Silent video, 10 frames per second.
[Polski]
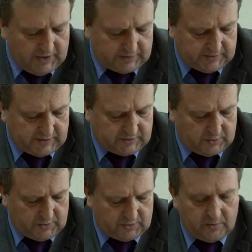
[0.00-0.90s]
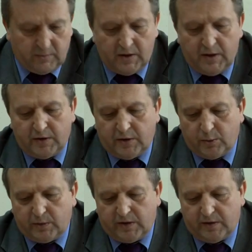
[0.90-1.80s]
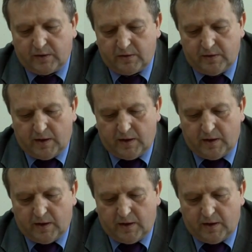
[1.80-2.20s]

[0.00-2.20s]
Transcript: profilaktykę zdrowotną, chirurgię jednego